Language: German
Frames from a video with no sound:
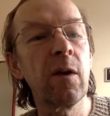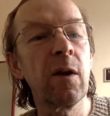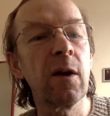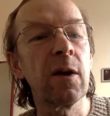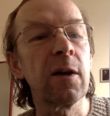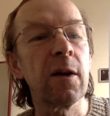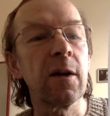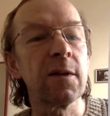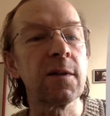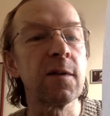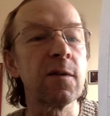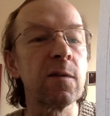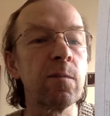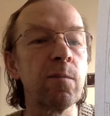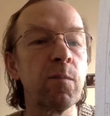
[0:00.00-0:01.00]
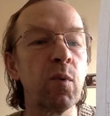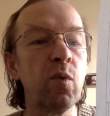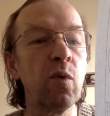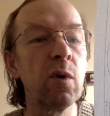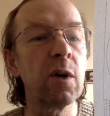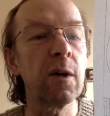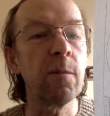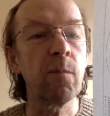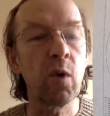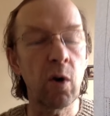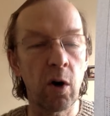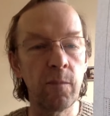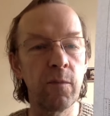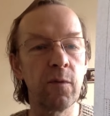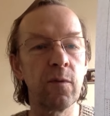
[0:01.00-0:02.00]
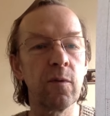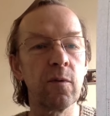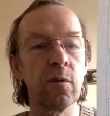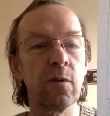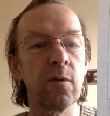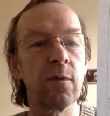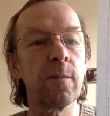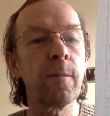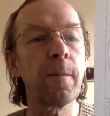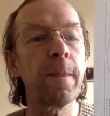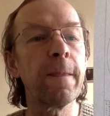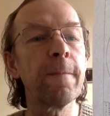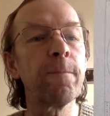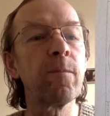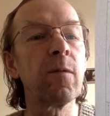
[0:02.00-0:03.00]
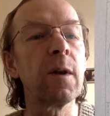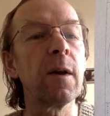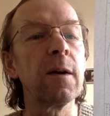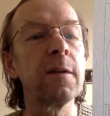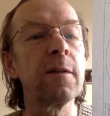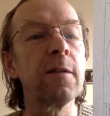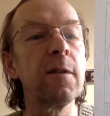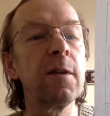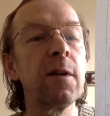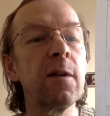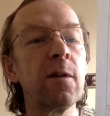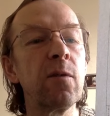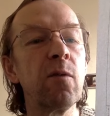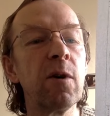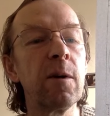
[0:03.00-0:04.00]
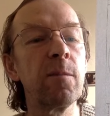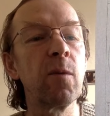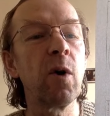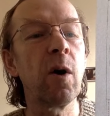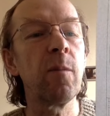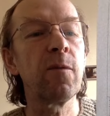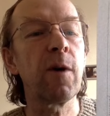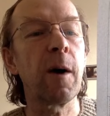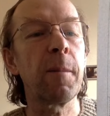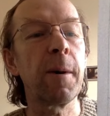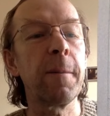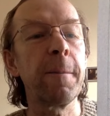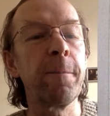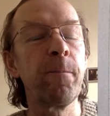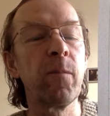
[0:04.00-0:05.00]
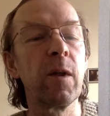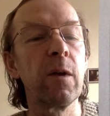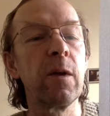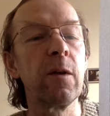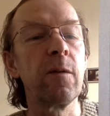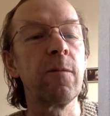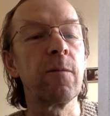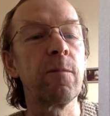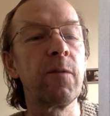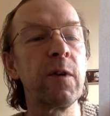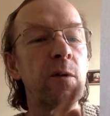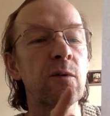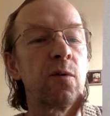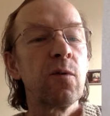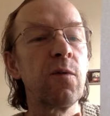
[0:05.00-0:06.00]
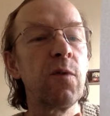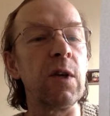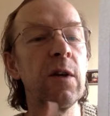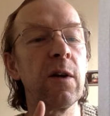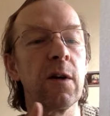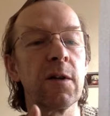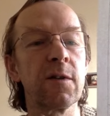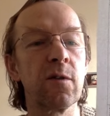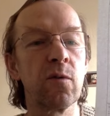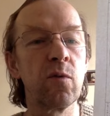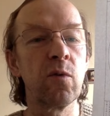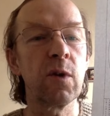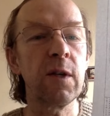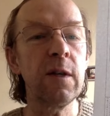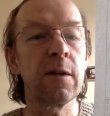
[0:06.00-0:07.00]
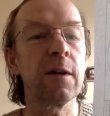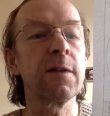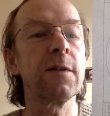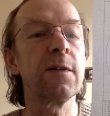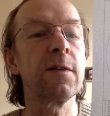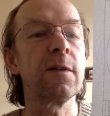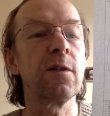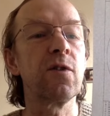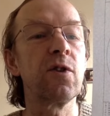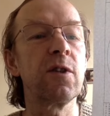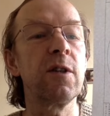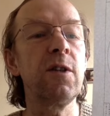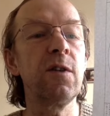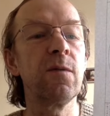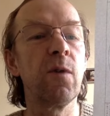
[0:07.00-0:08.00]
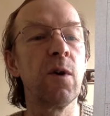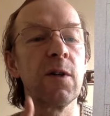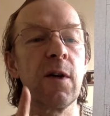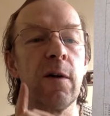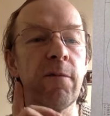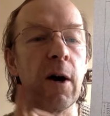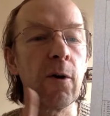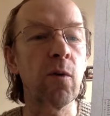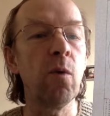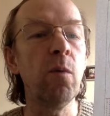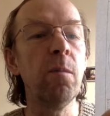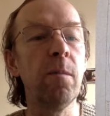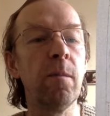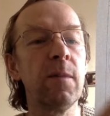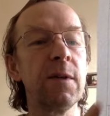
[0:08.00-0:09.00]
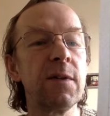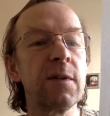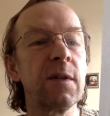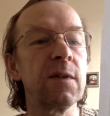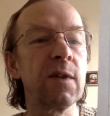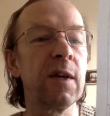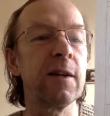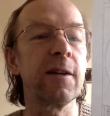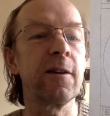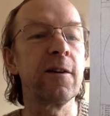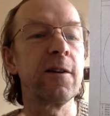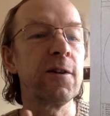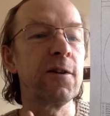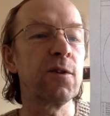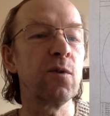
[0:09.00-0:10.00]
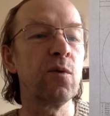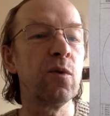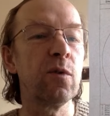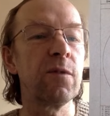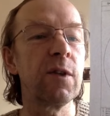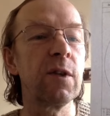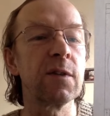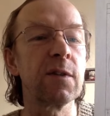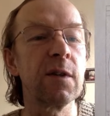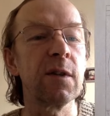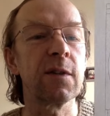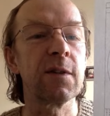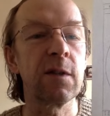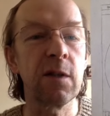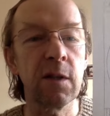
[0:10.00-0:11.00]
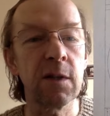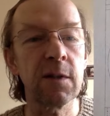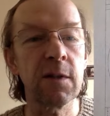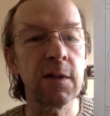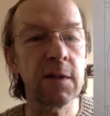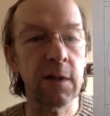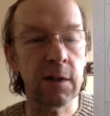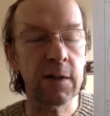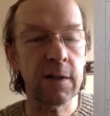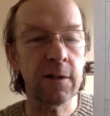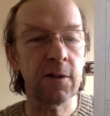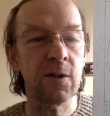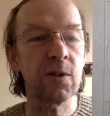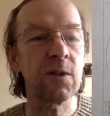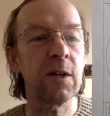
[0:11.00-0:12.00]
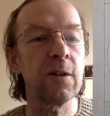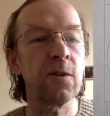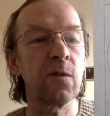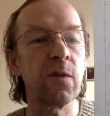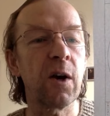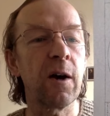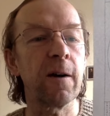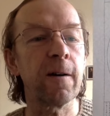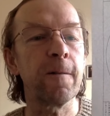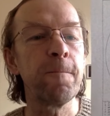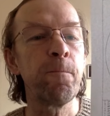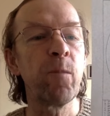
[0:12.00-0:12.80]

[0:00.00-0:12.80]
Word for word: ein ganzes Buch im Kopf und vielleicht nicht nur im Kopf, aber Philosophie der Astrologie, das ist das Stichwort. Warum ist es eigentlich so, wie es ist? Das ist ja die interessante Frage.